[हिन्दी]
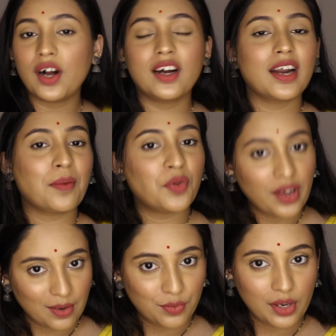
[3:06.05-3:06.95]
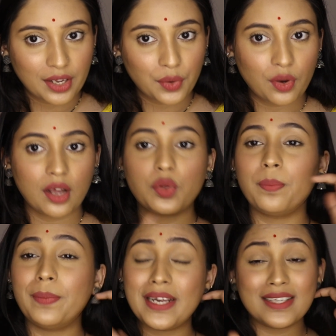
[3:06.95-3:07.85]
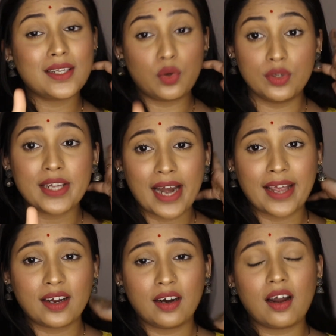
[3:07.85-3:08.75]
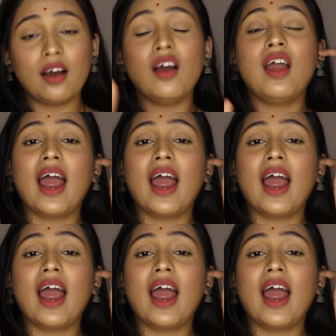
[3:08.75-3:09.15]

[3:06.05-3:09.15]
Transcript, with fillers: अगर आपको हेल्पफुल लगी हो ना तो प्लीज़ ज़रूर से लाइक करना